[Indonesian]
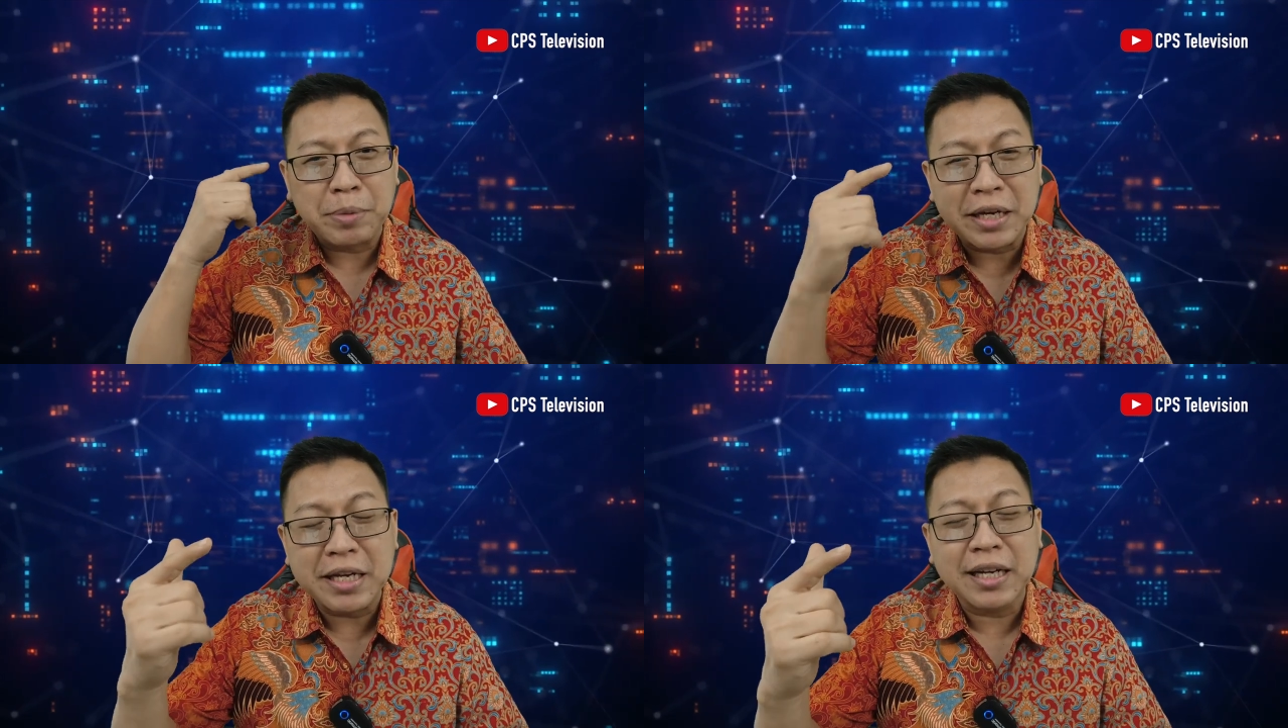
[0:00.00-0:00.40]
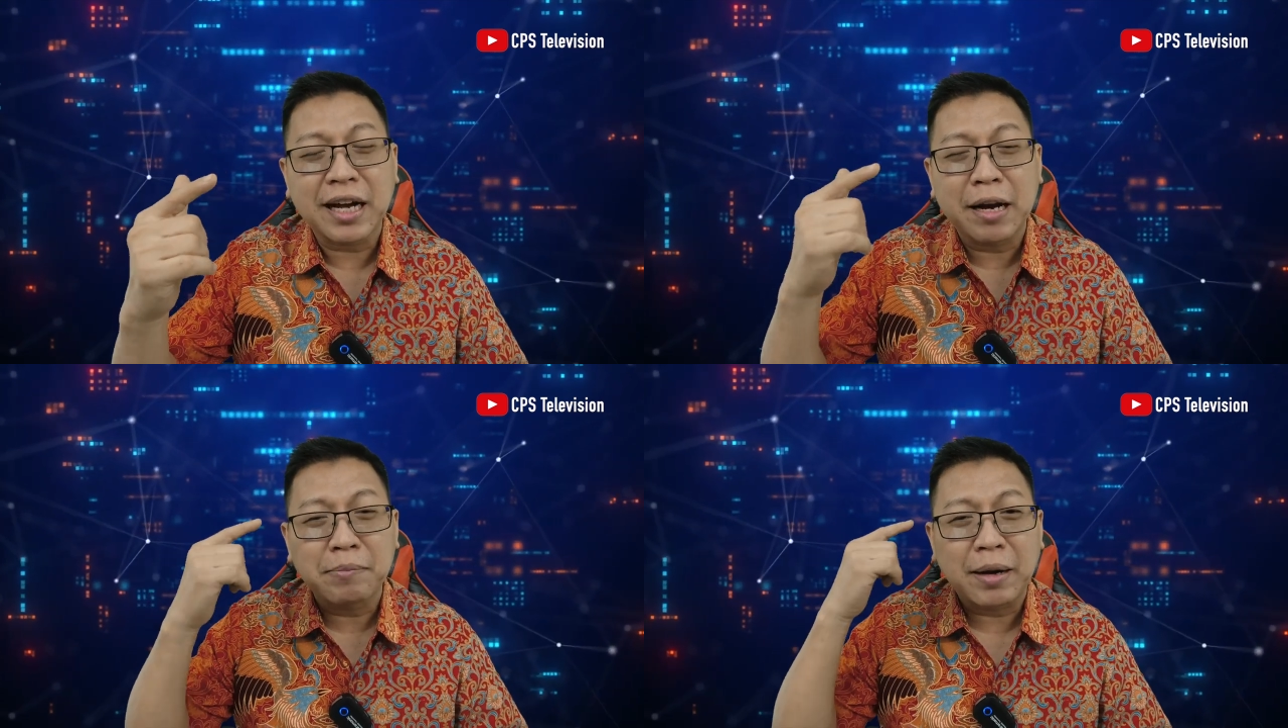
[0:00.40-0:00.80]

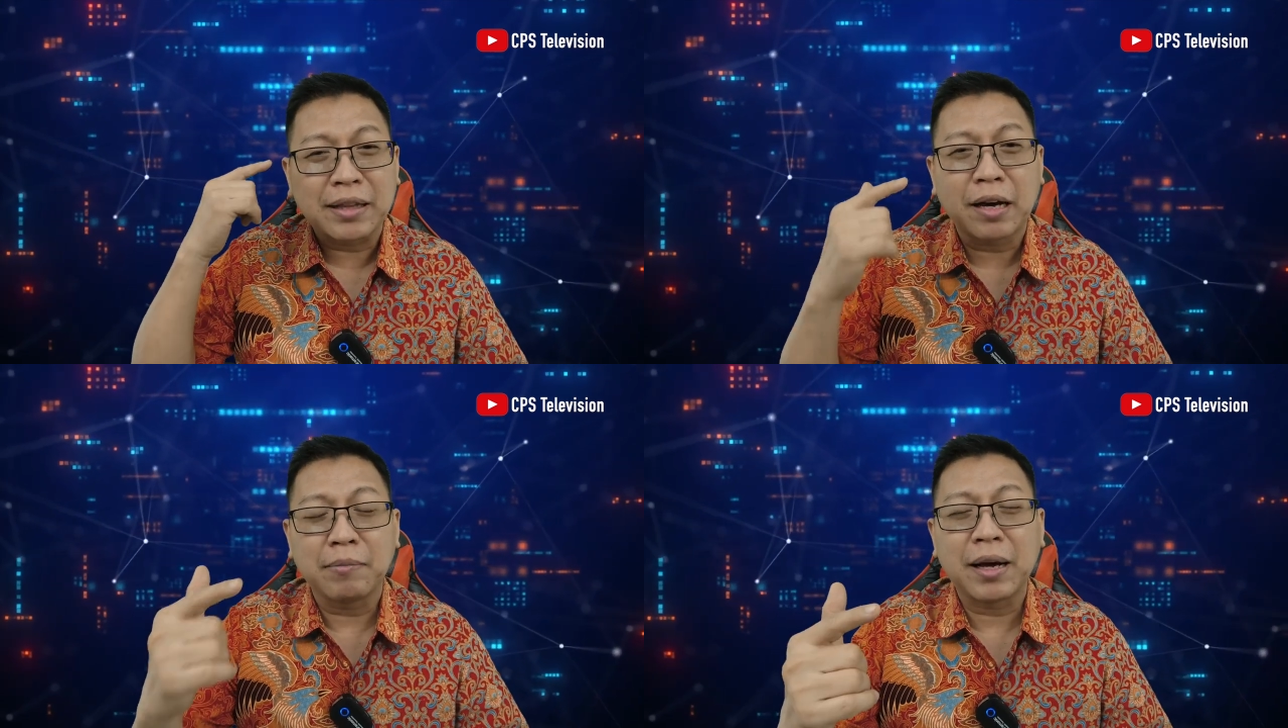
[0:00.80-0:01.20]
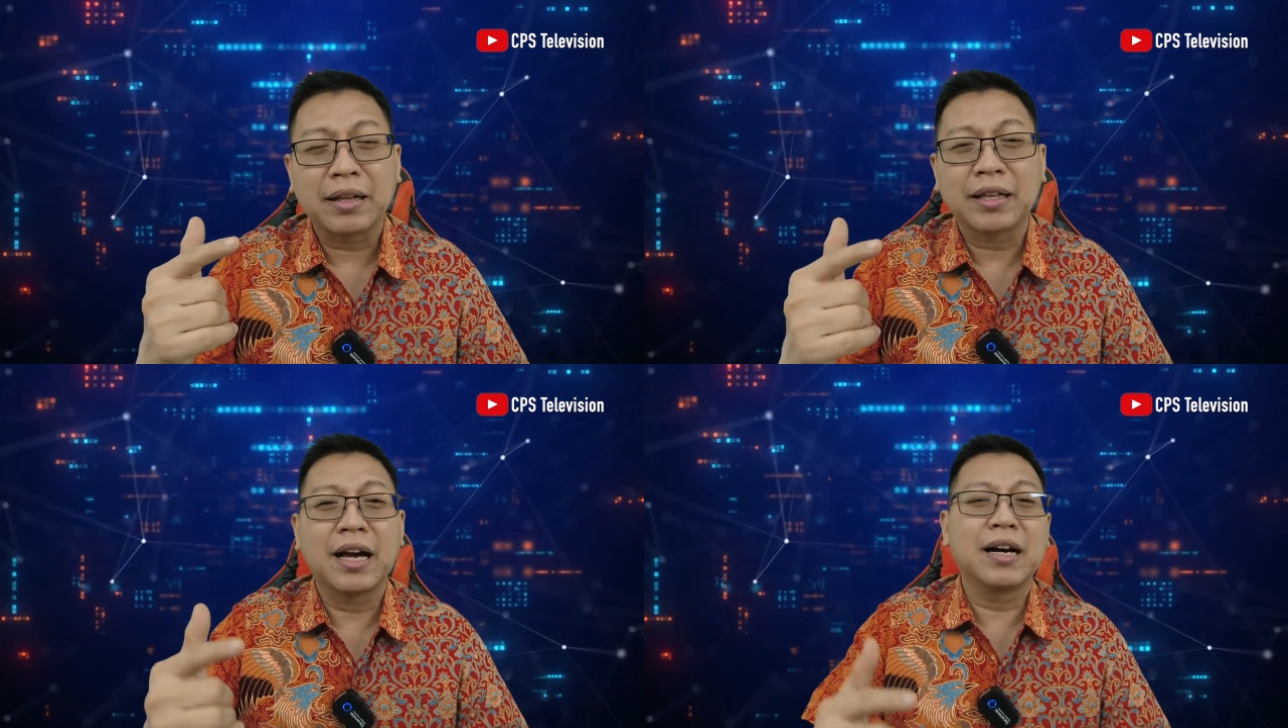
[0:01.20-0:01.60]
pikirkan
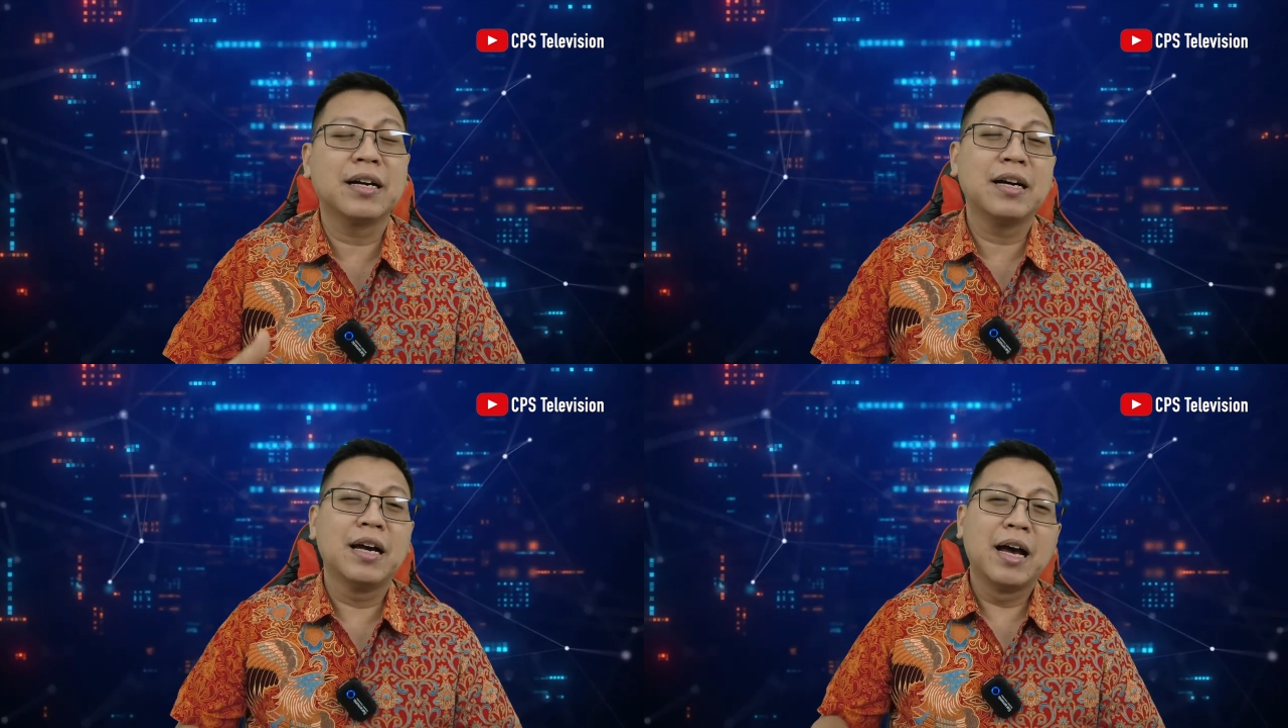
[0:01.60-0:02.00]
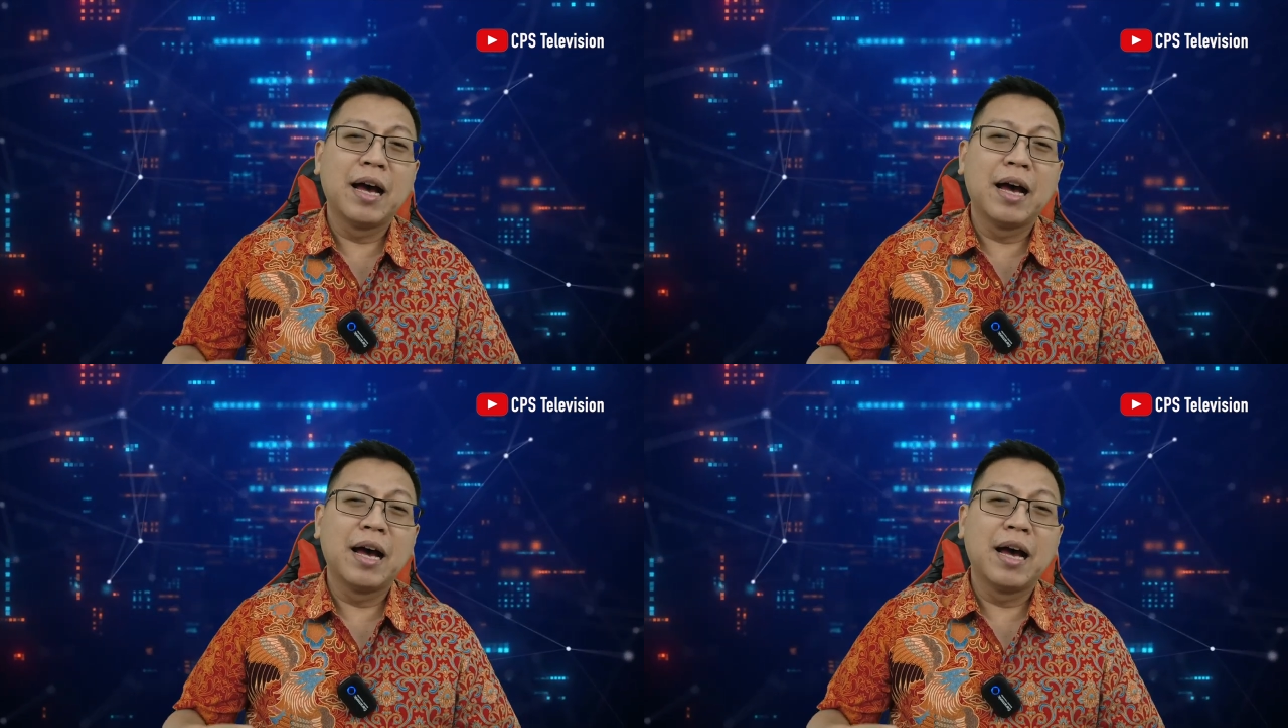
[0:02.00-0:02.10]
matang-matang